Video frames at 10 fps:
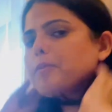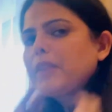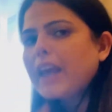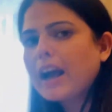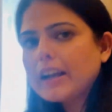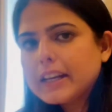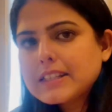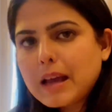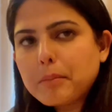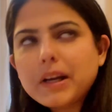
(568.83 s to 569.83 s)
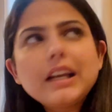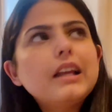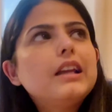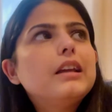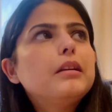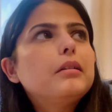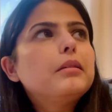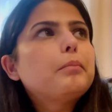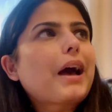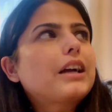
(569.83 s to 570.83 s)
क्या करें सेपरेटली
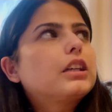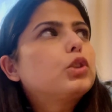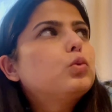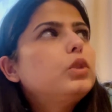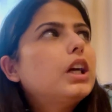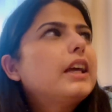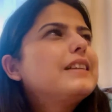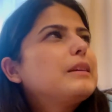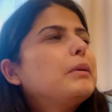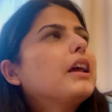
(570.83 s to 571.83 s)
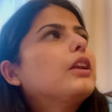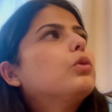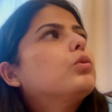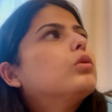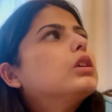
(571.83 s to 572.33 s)
पैक करूँ या इसी में आएंगे